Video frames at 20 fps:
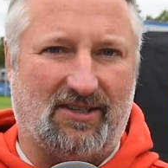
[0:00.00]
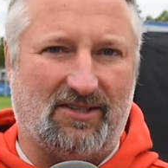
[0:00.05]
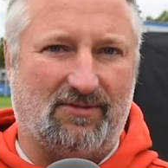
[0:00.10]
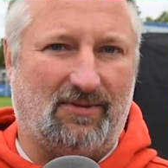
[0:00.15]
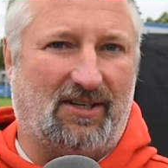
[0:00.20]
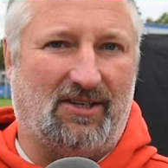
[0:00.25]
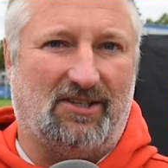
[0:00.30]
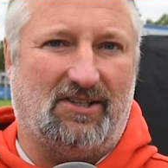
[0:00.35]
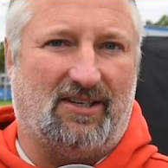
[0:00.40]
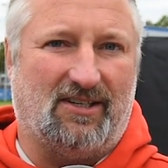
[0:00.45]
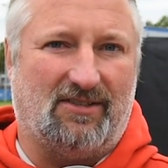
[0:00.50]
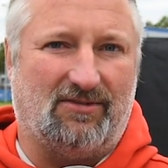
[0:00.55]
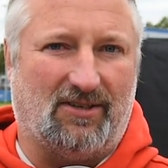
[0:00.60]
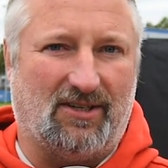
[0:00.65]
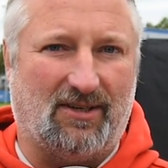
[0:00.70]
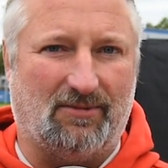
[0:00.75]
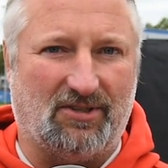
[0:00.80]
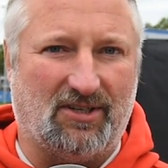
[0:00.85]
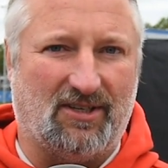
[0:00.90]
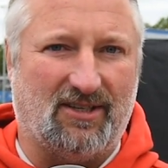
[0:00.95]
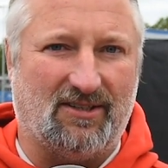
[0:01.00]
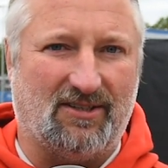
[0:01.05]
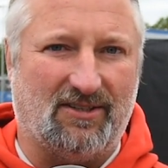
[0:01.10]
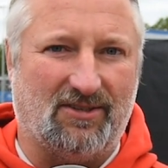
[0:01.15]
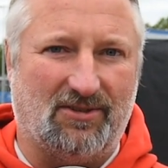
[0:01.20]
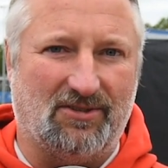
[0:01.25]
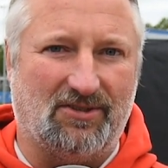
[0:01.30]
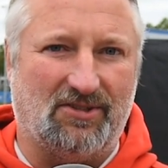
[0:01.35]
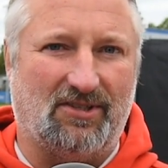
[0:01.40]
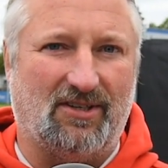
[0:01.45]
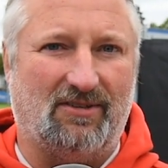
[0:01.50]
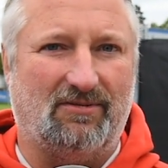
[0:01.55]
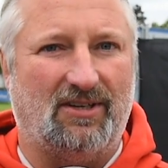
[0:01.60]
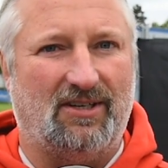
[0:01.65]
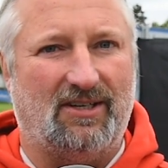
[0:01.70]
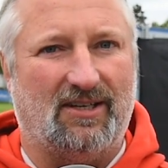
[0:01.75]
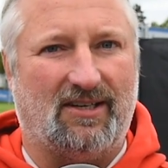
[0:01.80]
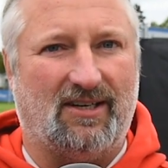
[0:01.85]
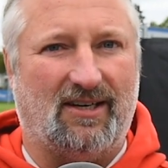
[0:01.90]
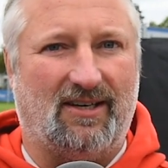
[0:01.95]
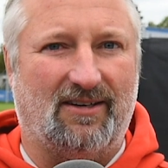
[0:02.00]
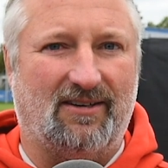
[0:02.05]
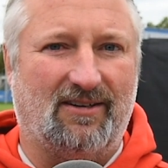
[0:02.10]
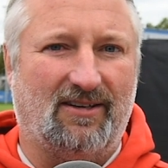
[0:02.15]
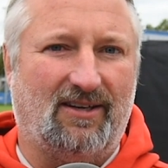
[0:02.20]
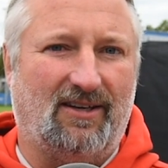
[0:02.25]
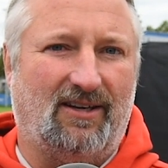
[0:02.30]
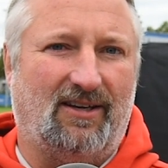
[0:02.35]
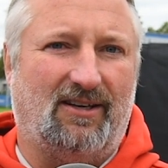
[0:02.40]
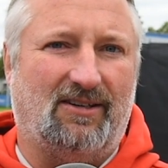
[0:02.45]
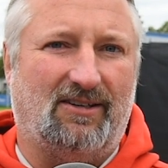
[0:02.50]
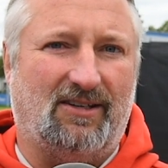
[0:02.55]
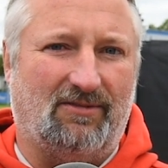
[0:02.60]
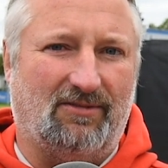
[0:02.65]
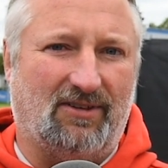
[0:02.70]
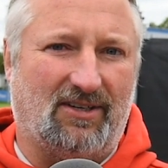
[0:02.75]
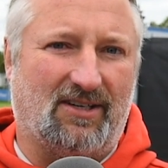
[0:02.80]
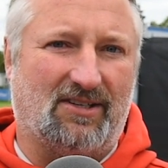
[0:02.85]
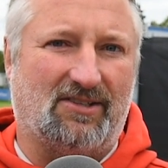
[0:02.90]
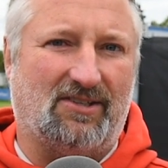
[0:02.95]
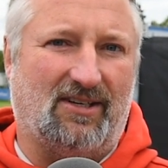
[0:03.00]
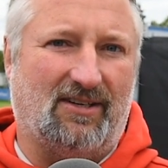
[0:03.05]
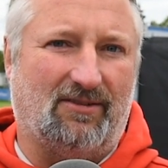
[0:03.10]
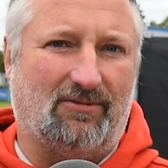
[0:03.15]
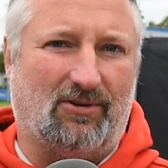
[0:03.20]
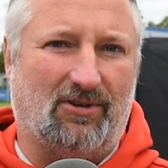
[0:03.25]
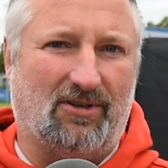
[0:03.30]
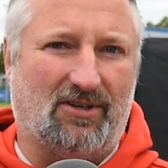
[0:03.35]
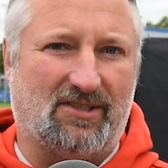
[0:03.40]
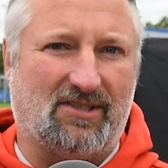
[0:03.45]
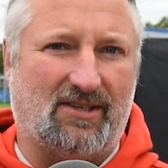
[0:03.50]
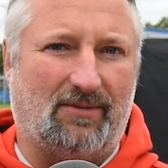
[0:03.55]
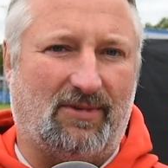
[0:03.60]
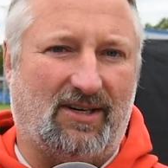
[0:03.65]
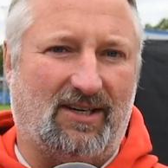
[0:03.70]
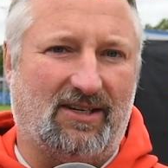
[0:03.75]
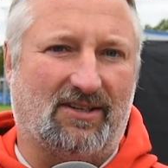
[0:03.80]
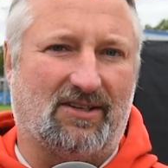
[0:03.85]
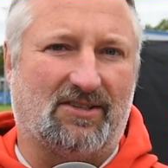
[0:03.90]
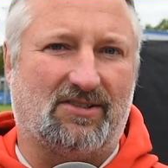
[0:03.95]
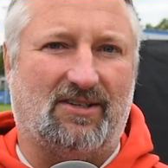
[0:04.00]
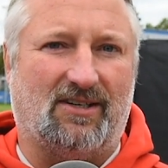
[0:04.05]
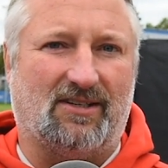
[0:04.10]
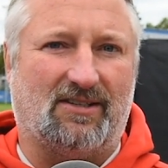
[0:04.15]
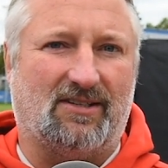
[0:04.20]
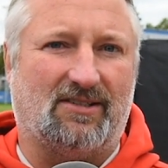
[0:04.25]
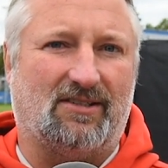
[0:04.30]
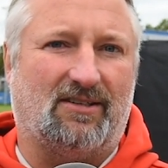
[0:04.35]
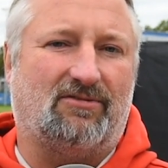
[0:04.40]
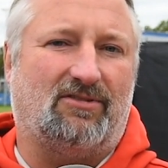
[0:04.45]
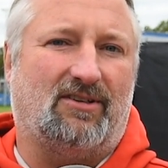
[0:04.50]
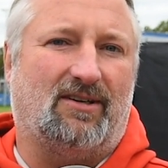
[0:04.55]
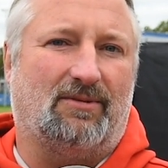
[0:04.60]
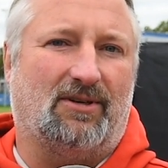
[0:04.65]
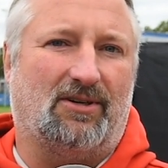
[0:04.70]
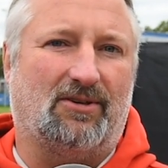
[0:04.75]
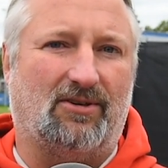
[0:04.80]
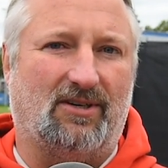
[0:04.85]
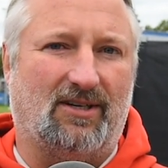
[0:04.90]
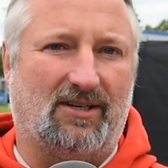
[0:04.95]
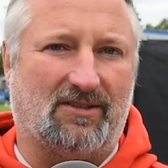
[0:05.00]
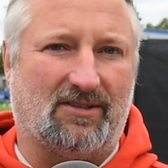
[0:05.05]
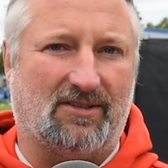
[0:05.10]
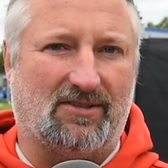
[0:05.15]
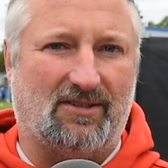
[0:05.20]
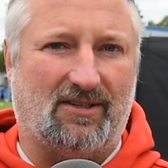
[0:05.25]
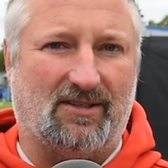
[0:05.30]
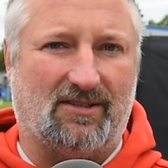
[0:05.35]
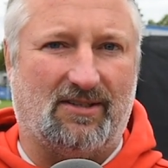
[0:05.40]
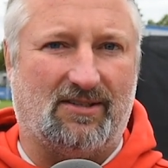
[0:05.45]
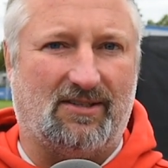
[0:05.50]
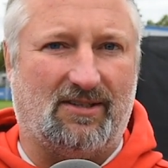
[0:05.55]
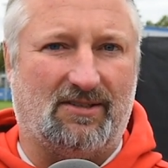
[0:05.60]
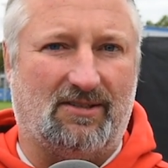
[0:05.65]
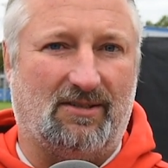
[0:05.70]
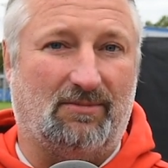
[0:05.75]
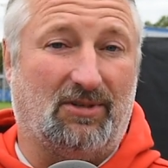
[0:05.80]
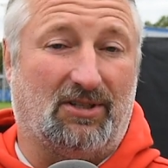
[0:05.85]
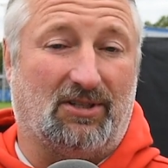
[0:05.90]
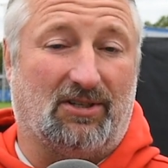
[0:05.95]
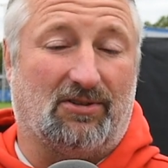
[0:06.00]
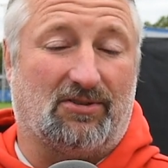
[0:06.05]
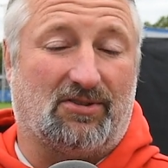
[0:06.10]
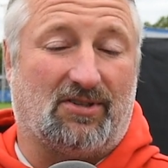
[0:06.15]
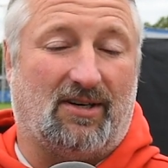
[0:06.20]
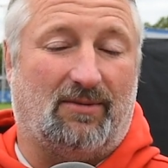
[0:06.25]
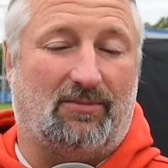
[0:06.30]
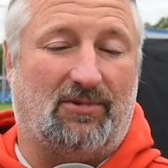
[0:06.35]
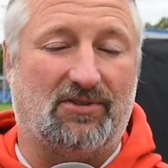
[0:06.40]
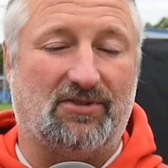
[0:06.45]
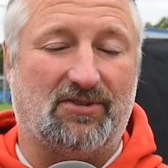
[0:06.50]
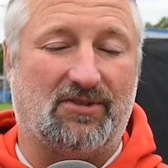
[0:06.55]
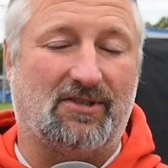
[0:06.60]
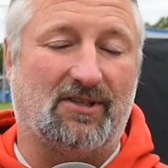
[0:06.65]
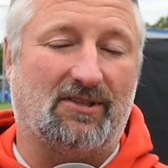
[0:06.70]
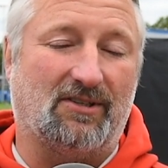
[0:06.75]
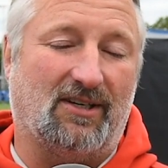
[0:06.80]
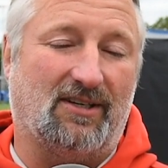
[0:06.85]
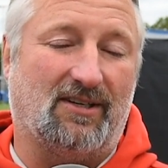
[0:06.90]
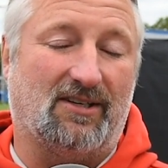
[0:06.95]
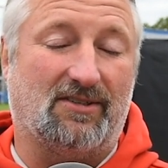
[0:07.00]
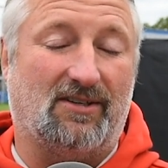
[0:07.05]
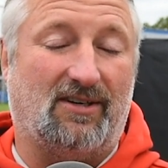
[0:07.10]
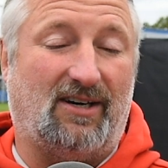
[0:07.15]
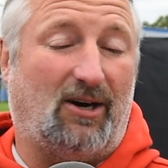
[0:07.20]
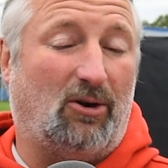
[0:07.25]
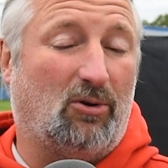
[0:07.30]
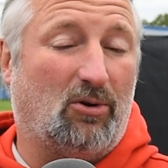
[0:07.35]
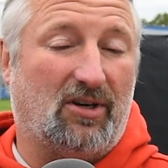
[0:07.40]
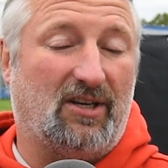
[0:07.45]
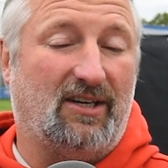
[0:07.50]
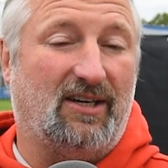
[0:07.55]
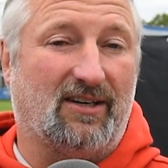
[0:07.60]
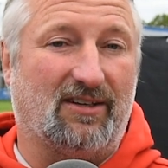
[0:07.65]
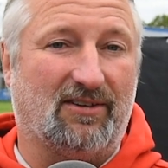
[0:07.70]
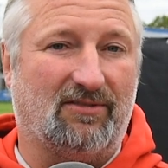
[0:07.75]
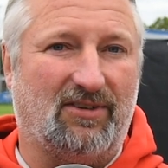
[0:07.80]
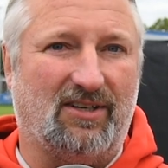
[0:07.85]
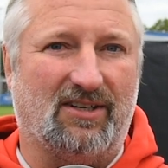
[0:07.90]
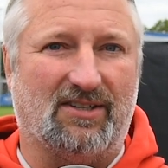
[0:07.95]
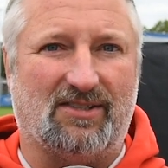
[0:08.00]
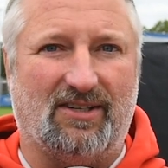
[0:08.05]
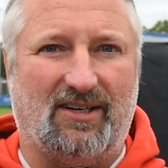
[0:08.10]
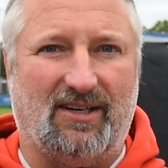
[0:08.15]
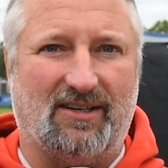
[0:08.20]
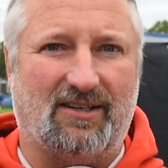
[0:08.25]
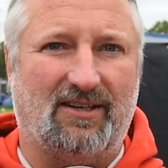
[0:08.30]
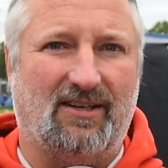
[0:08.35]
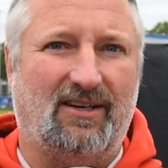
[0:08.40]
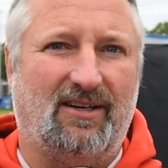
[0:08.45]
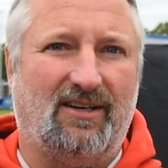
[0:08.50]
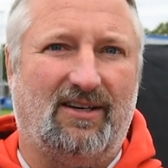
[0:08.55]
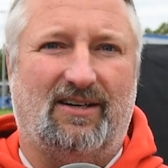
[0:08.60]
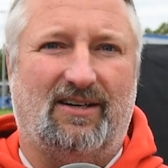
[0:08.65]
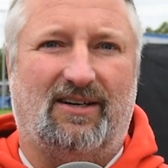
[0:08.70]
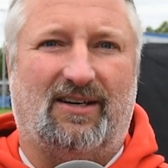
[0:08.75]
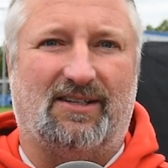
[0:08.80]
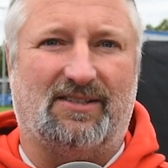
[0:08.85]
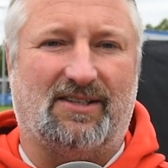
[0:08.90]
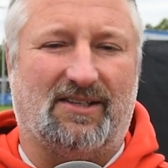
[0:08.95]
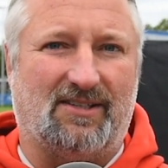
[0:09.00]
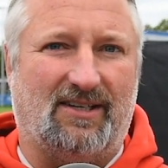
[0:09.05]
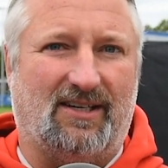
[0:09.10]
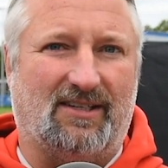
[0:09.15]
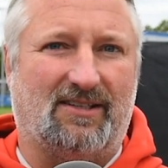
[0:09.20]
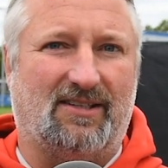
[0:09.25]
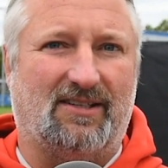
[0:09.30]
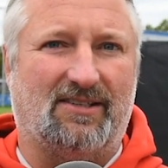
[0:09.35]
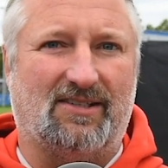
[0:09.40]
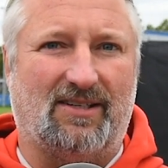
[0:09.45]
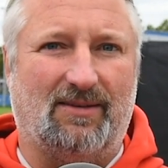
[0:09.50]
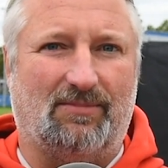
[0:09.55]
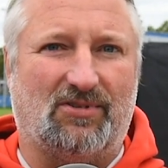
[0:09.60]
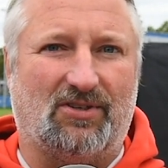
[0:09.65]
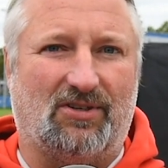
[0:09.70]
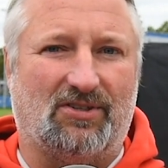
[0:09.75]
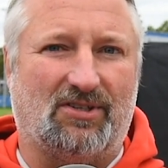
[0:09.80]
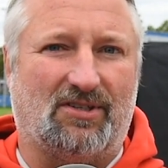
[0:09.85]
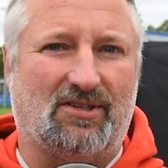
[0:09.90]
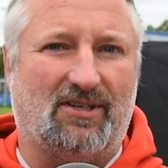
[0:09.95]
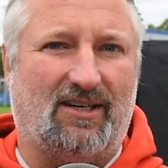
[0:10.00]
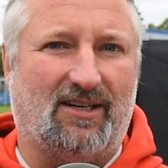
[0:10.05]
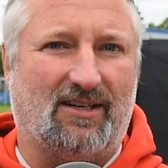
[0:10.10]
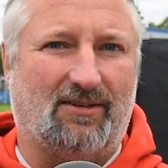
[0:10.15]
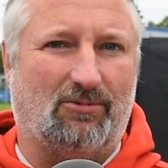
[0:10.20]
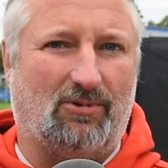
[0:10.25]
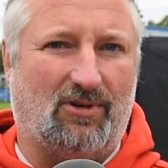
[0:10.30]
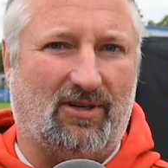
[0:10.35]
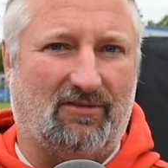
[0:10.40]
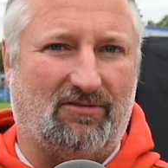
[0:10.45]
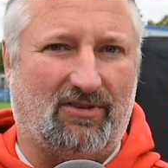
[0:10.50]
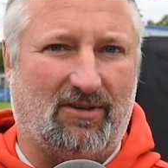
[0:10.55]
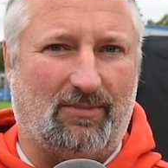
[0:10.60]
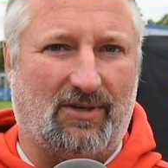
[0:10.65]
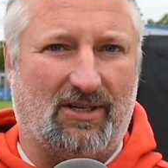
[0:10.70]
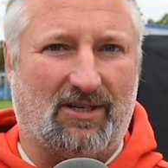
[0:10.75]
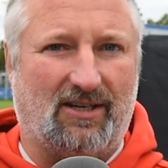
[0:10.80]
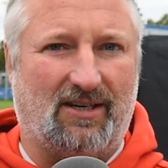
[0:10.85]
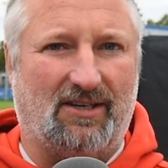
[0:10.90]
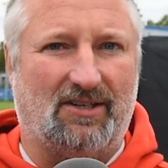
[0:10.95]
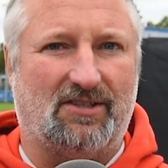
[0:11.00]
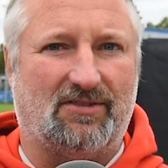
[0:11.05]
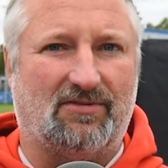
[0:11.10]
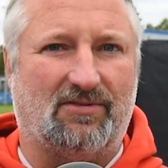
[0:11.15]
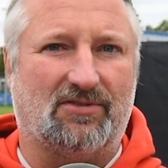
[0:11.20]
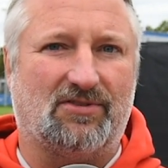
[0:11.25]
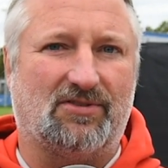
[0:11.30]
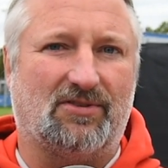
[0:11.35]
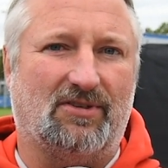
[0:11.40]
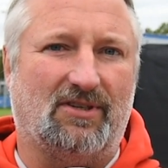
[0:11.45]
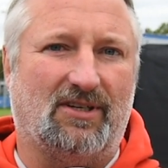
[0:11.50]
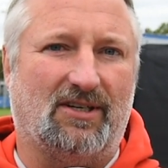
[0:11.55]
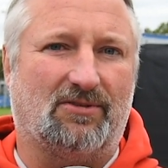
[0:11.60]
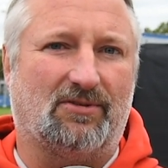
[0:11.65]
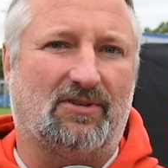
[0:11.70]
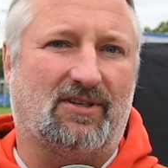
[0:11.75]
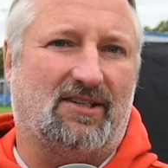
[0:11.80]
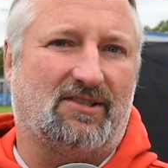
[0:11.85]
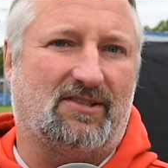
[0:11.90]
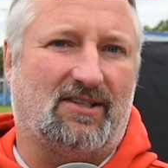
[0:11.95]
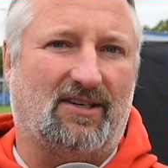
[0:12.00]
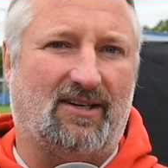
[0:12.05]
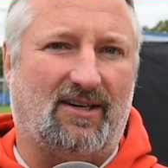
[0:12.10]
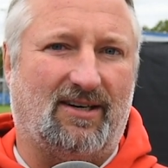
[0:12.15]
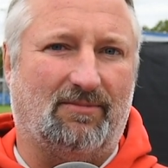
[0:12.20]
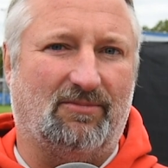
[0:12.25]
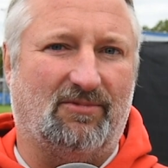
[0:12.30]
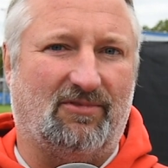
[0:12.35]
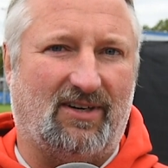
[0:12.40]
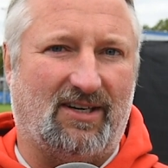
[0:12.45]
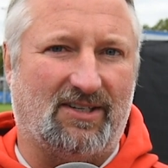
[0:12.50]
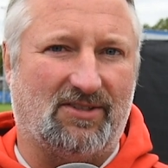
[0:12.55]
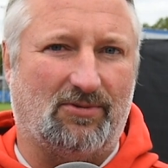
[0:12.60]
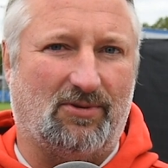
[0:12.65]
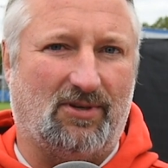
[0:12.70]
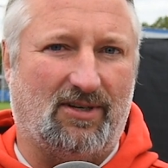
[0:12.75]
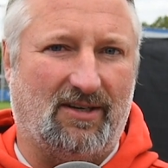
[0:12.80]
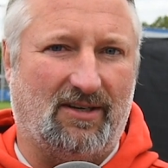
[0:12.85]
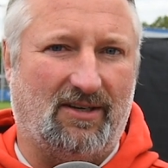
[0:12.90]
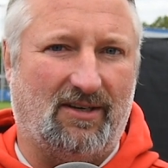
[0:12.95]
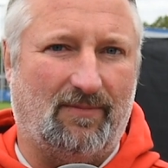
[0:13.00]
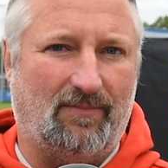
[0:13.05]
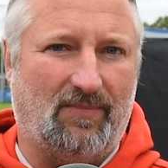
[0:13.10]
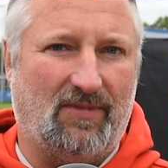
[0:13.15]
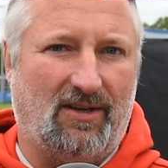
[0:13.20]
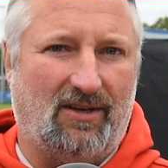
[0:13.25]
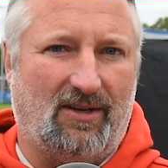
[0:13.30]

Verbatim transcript: Das war nicht der SV Darmstadt 98, den wir hier kennen, den wir hier sehen wollen. Das haben alle gesagt, das hat Fabian Holland gesagt, das hat Dimitrios Gramotzes, der Trainer, auch irgendwie gesagt als er sagte, es gibt solche Tage, wo einfach mal gar nichts funktioniert und gestern Abend war so einer.